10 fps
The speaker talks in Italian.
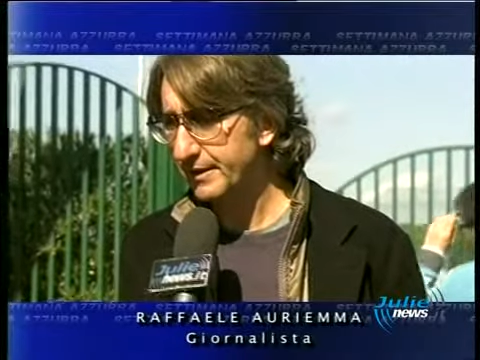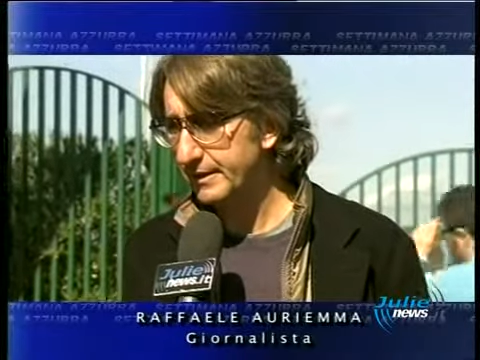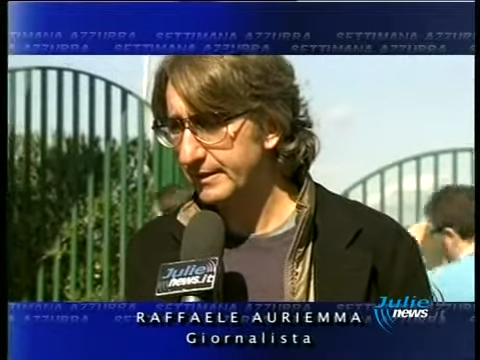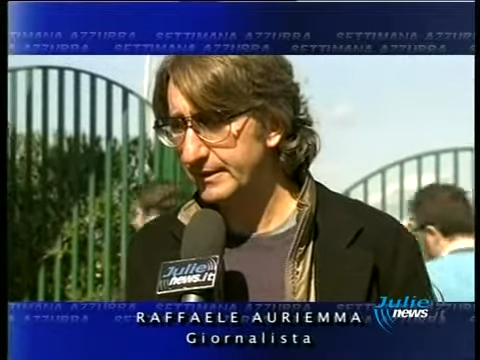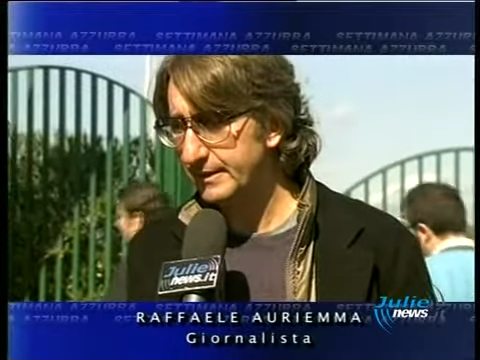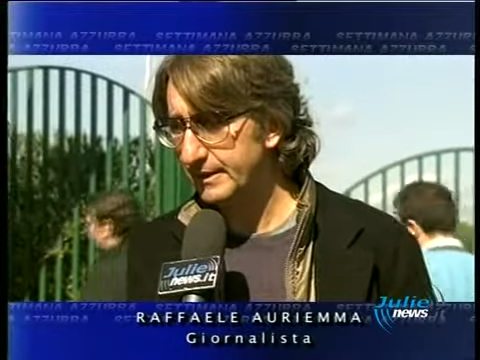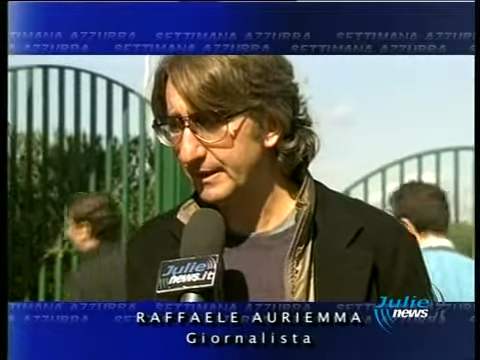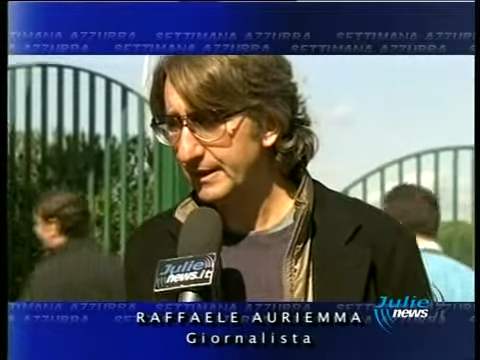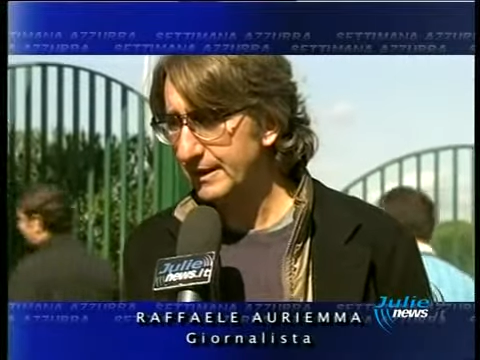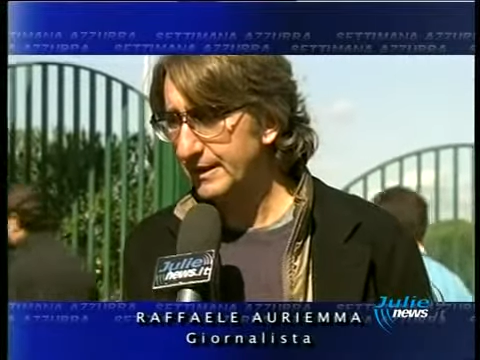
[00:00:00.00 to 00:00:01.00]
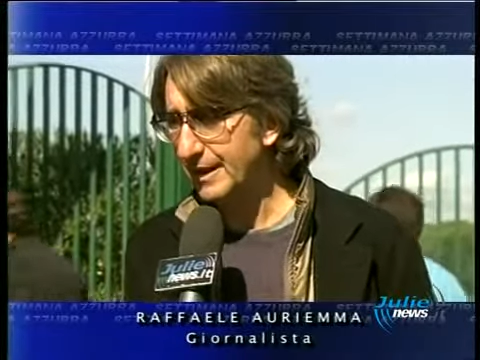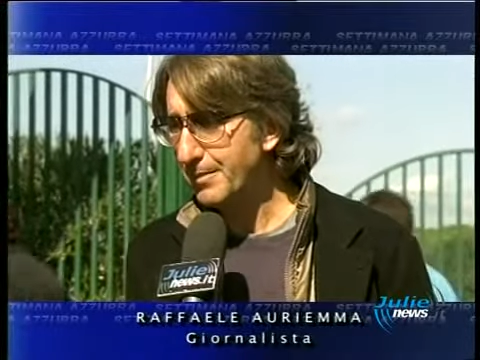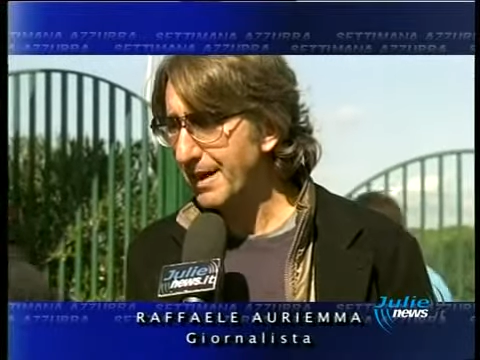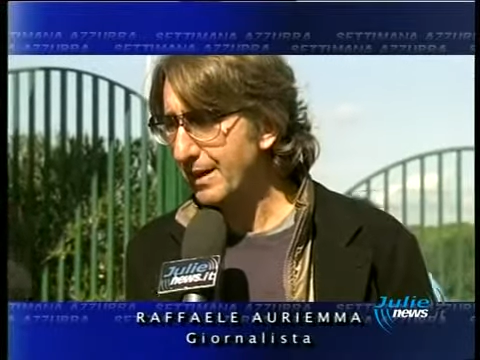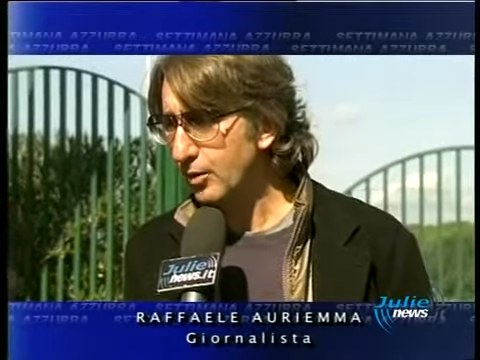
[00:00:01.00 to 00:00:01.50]
Eh
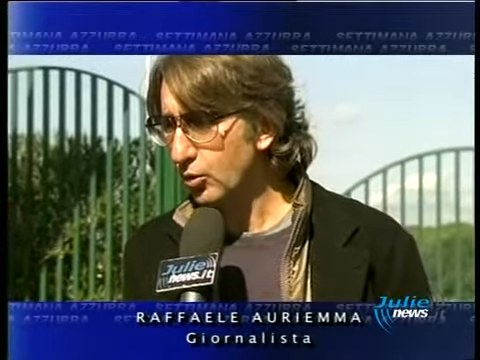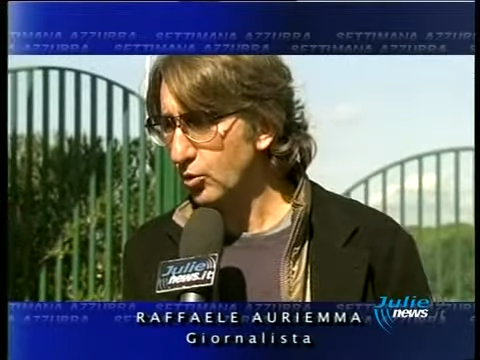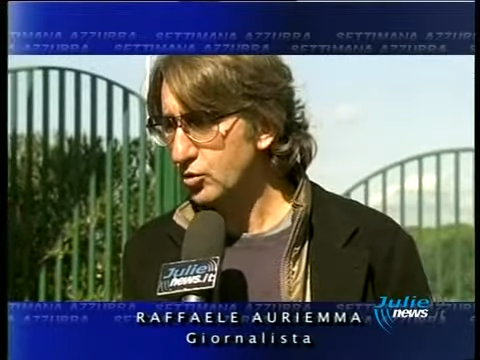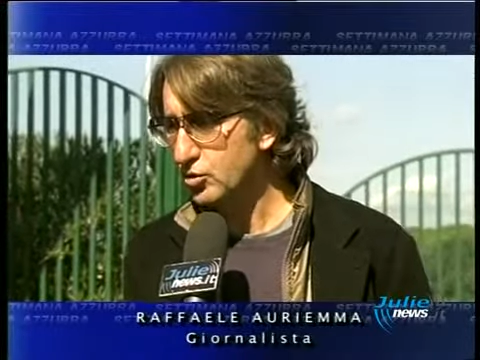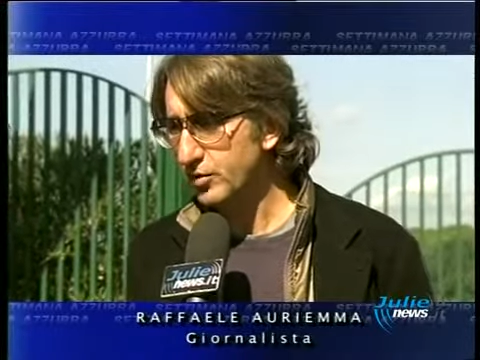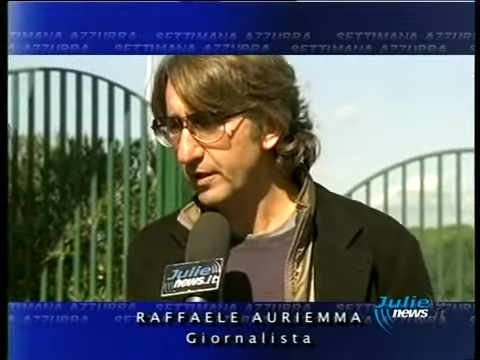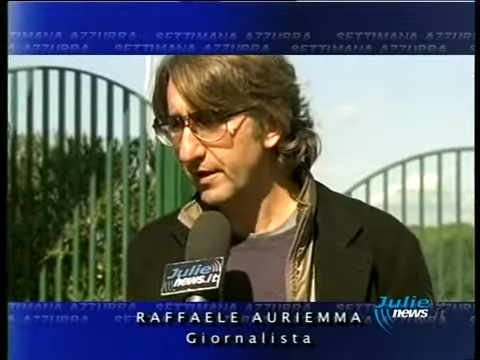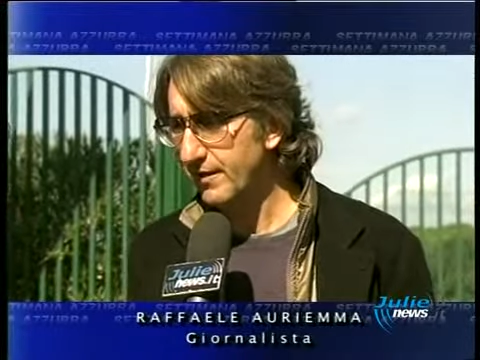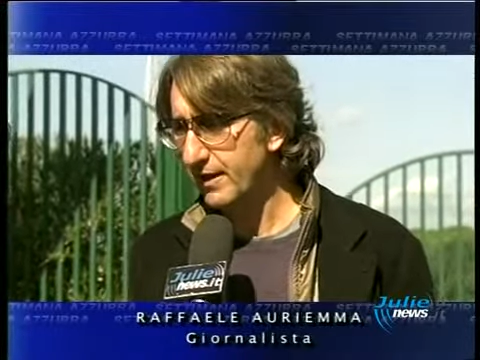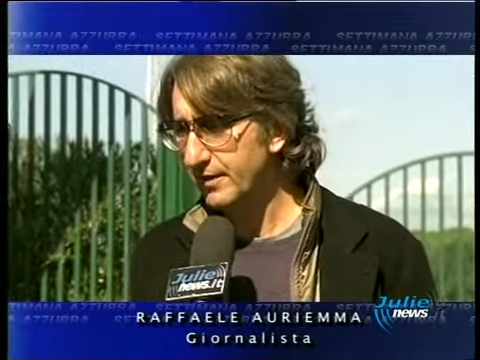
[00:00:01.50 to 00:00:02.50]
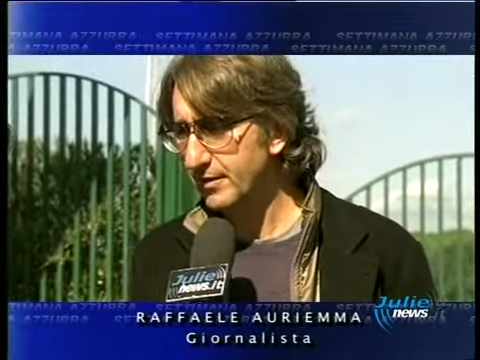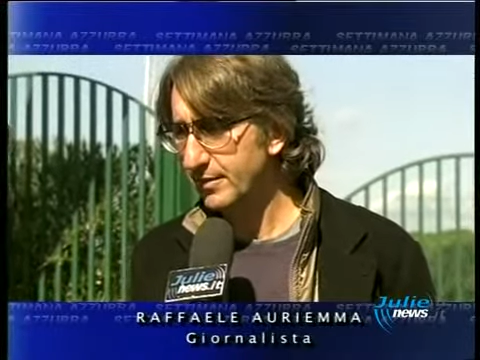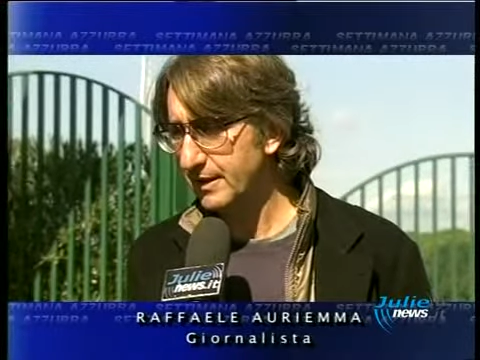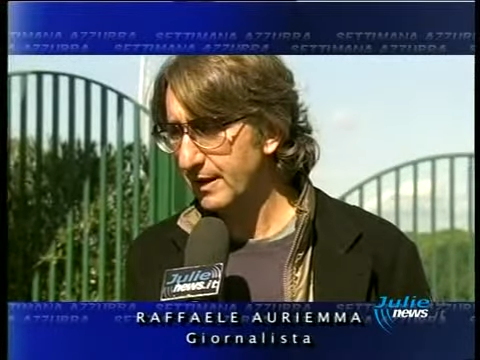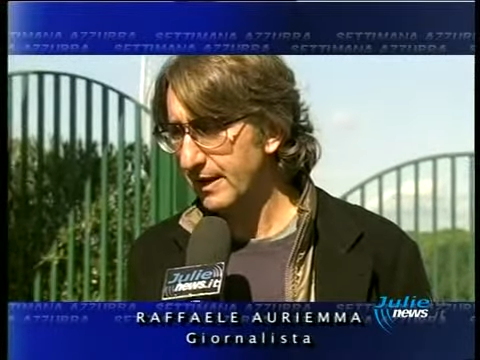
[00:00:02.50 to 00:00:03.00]
cambiare il corso degli eventi
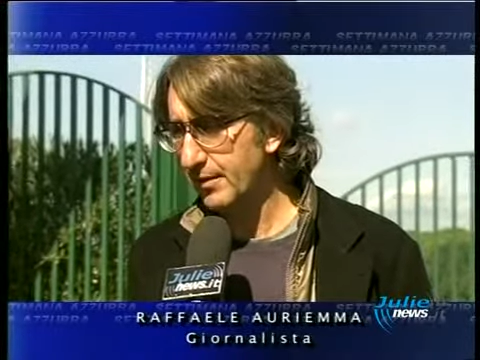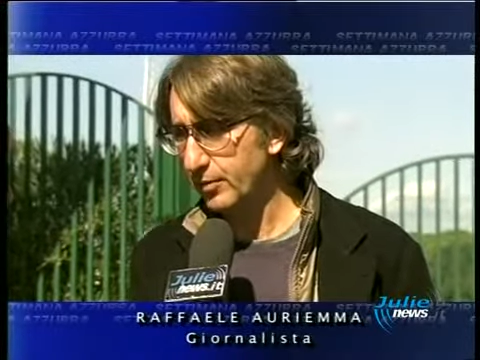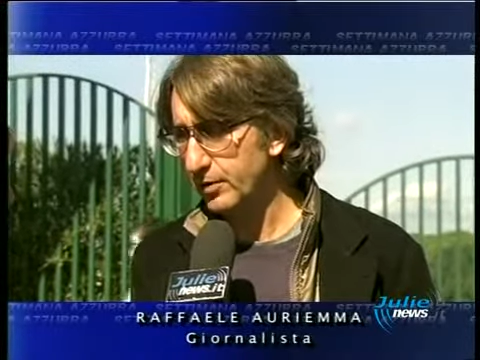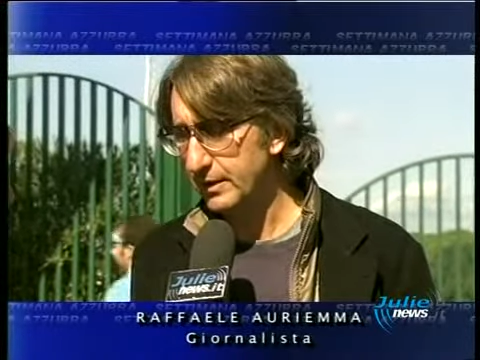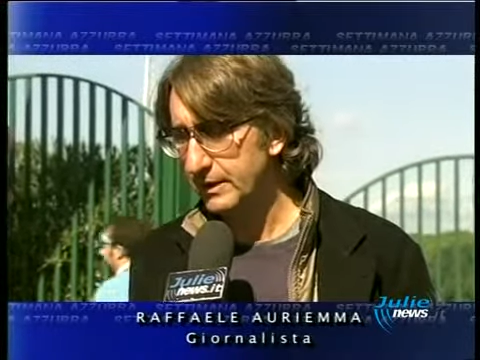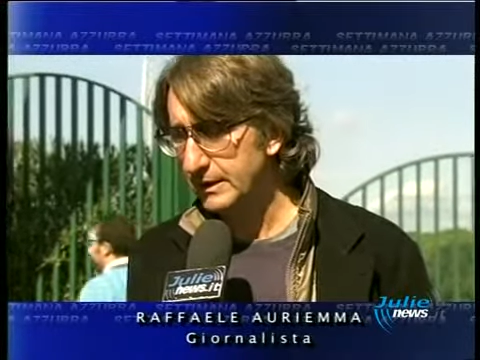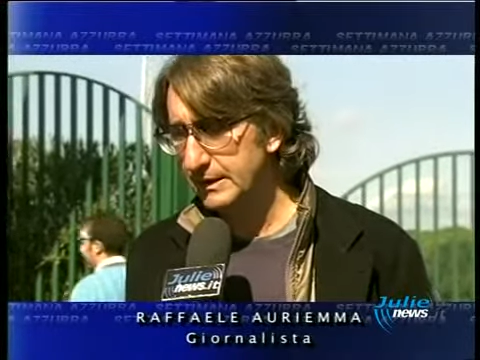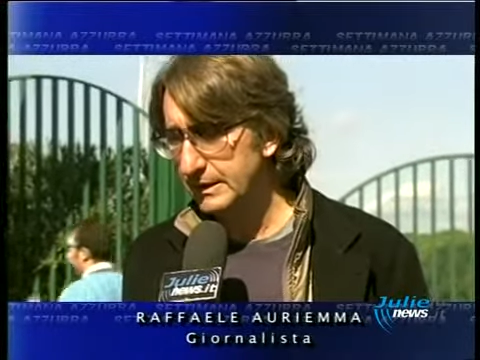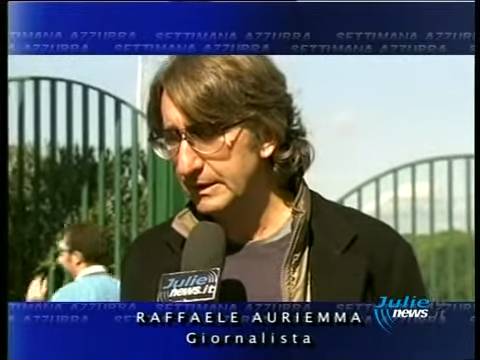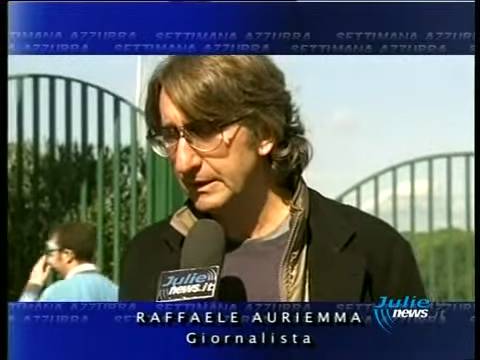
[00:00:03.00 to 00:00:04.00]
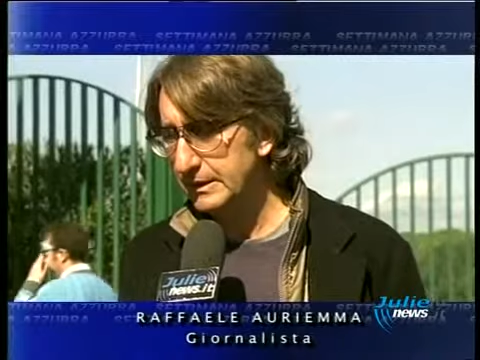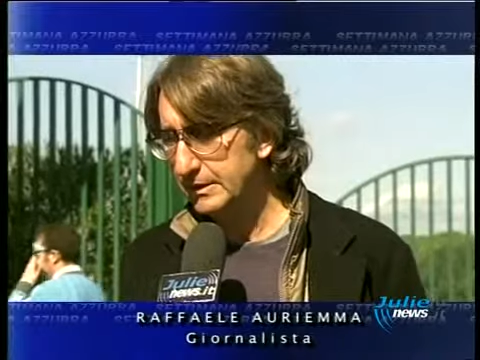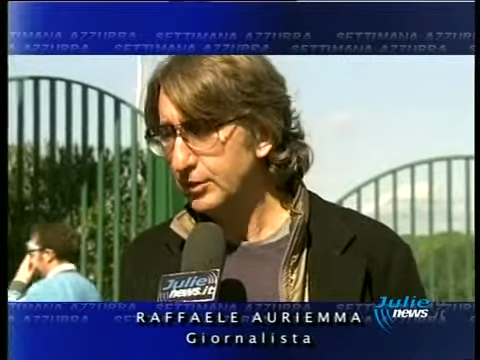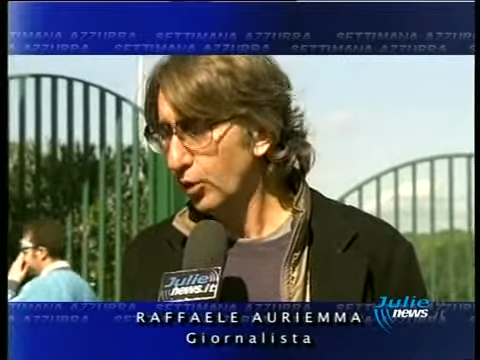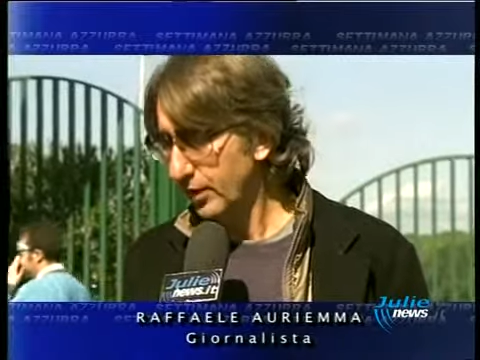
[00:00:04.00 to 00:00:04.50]
perché il Napoli eh,
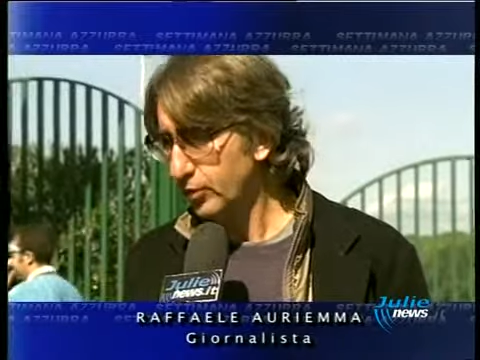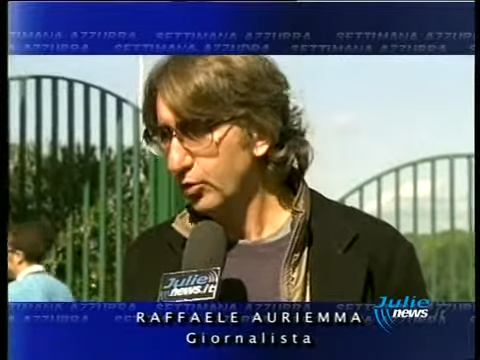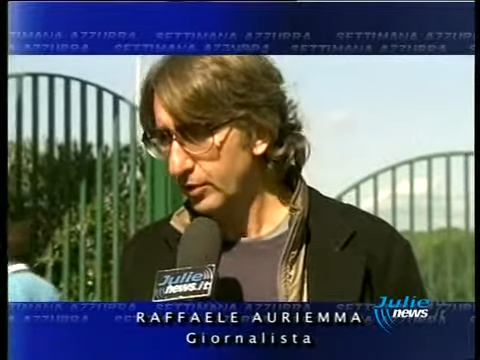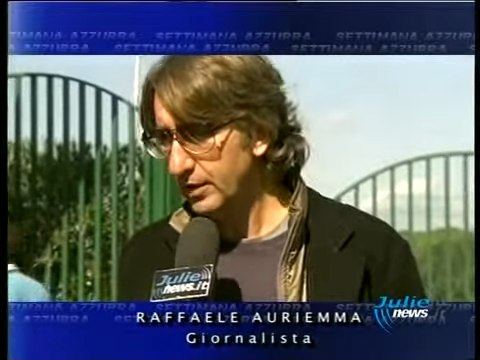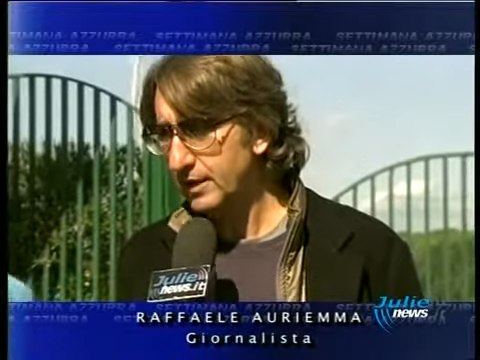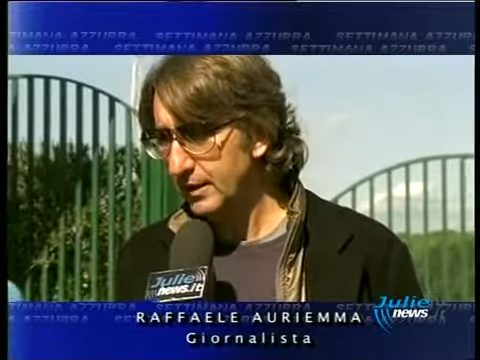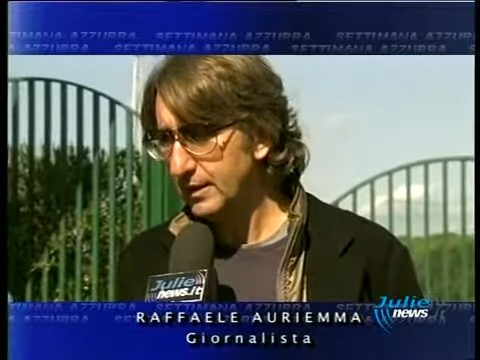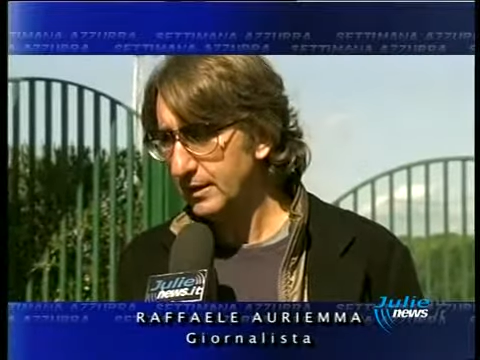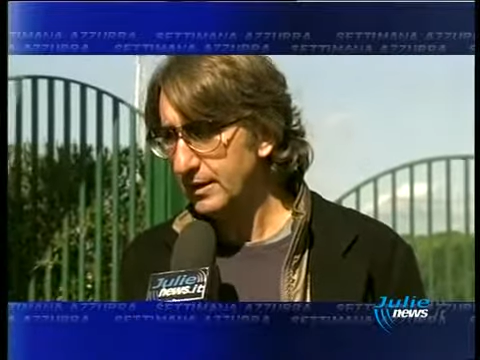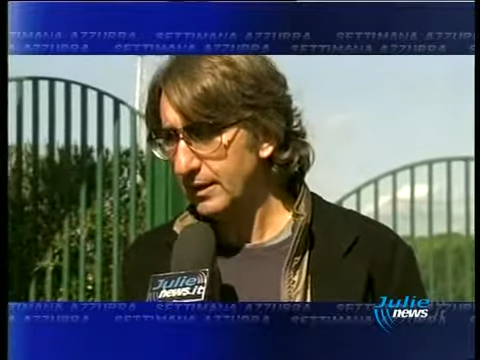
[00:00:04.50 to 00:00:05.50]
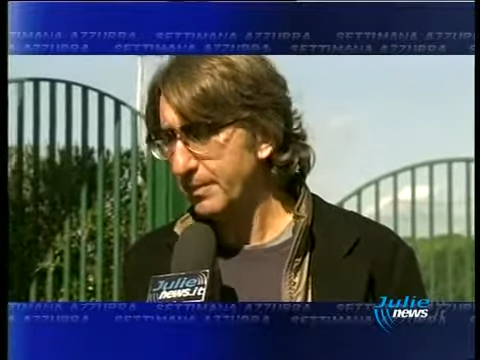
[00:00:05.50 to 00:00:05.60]
di Donadoni eh, ha